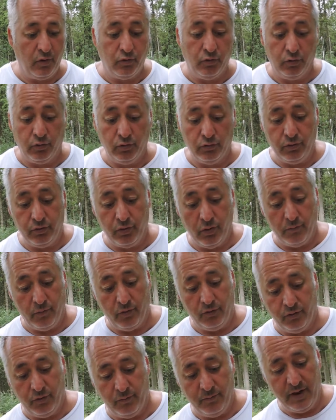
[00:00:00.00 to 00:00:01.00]
couteau de mon
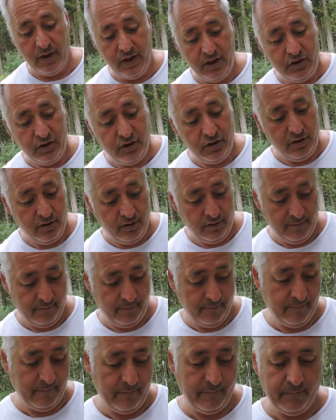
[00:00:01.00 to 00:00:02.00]
Dominique.
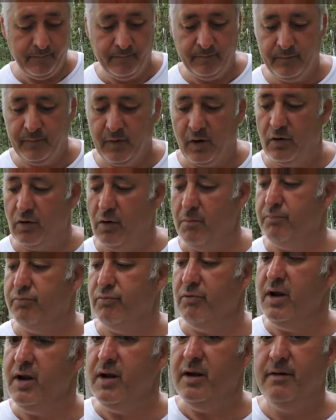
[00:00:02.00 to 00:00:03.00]
Mais eh oui. Le
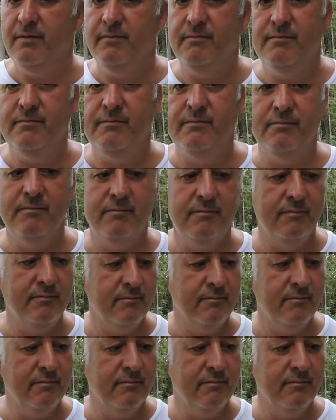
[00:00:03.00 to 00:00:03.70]
poulet. Le poulet.